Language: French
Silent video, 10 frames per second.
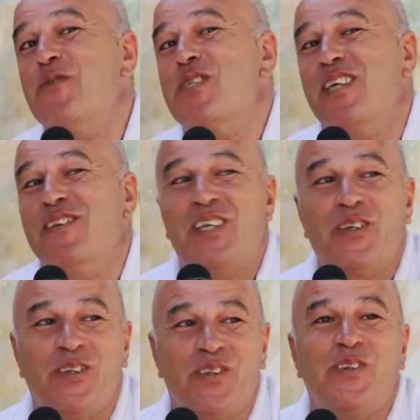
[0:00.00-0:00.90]
vous savez que
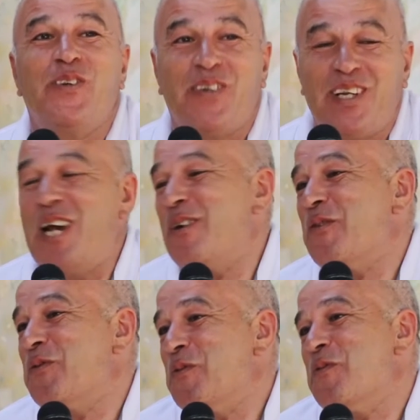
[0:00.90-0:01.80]
euh, là
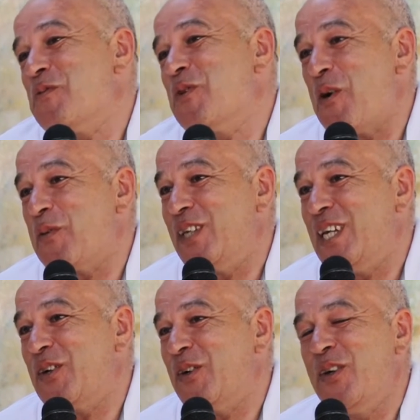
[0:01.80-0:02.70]
vous
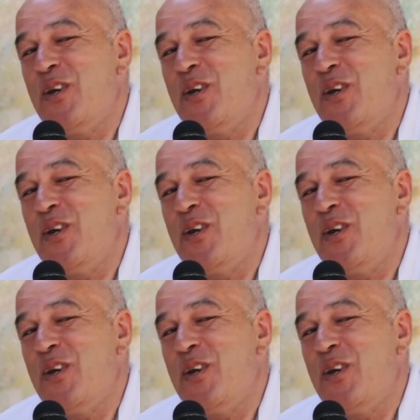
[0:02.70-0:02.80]
comprenez que